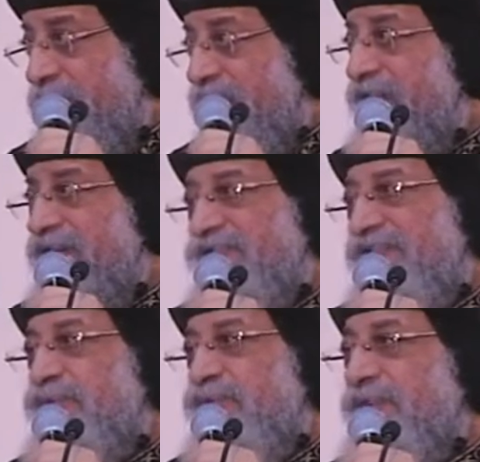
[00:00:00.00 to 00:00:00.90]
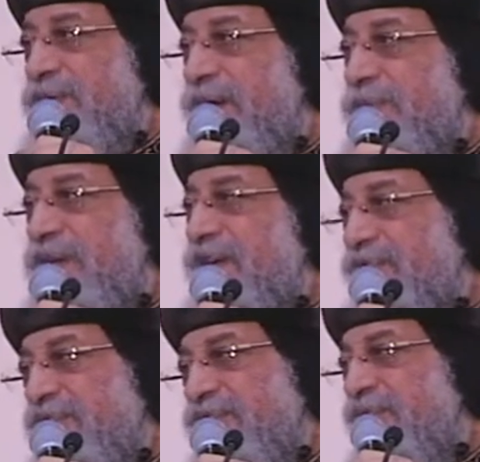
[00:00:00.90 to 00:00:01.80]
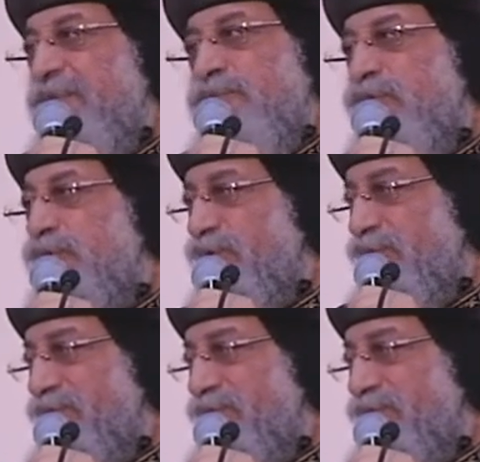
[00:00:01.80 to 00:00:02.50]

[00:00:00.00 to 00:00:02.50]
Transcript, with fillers: ليس المجتمع بهذا الظلام كله